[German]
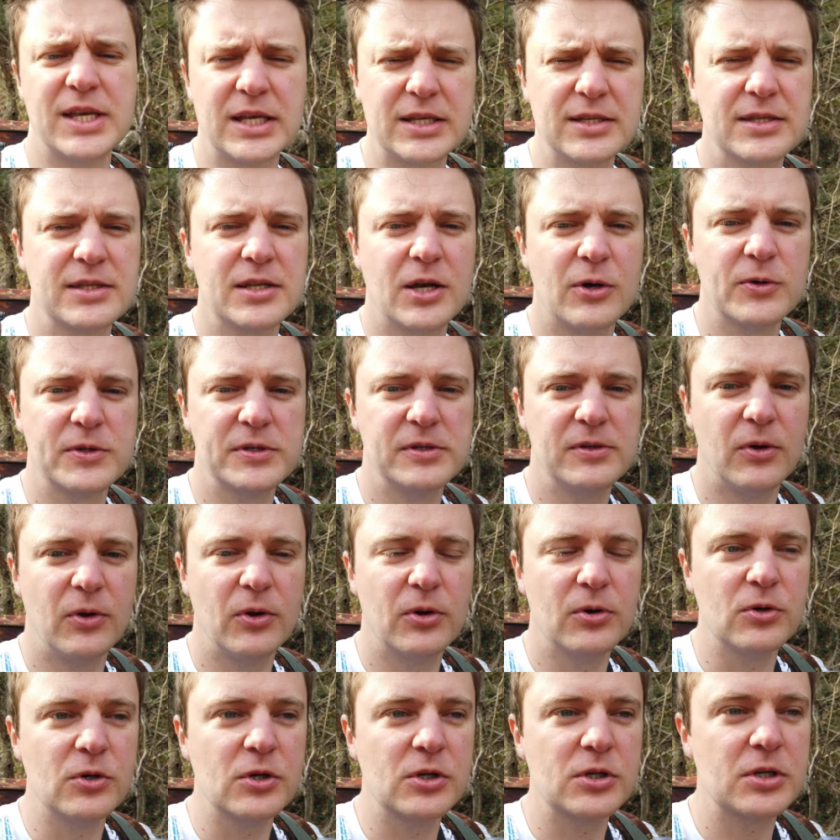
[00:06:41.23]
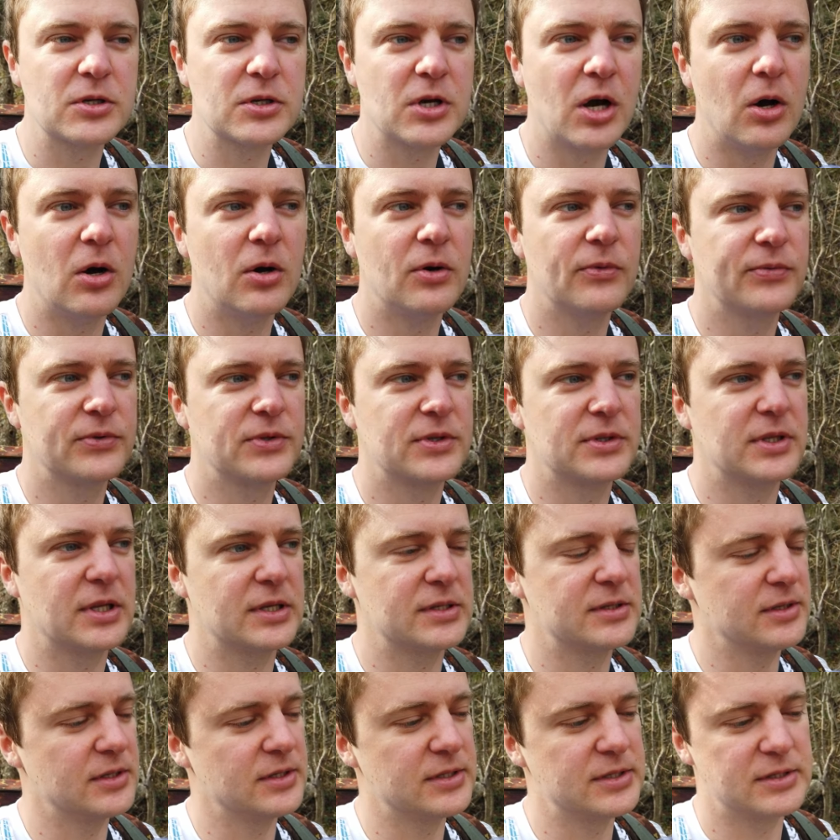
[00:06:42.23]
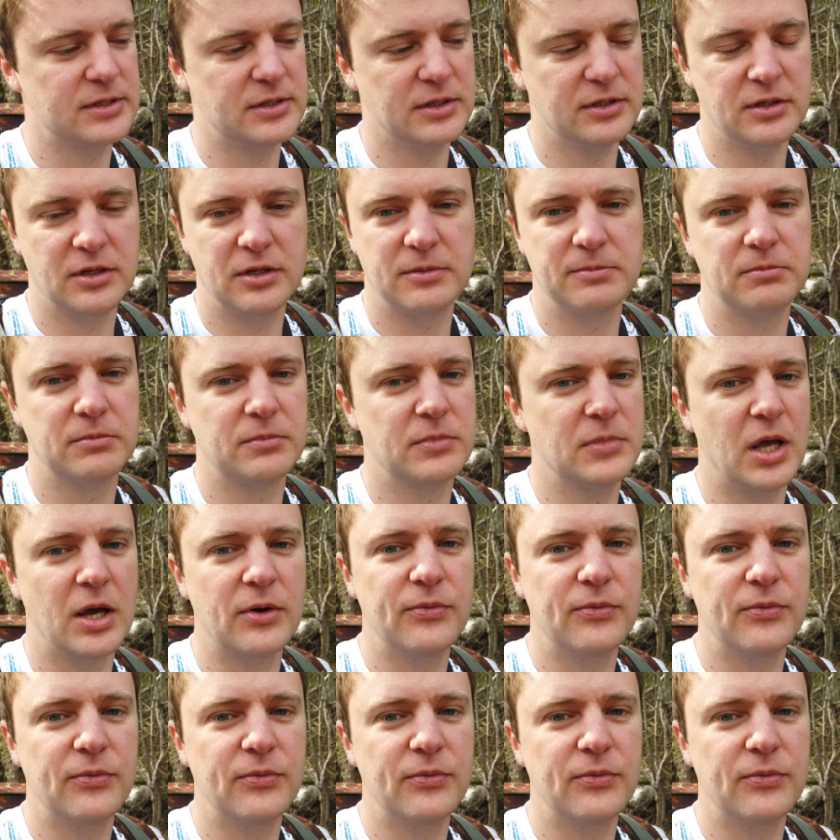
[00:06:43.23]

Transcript: 6000 Euro gekauft. Das ist in einem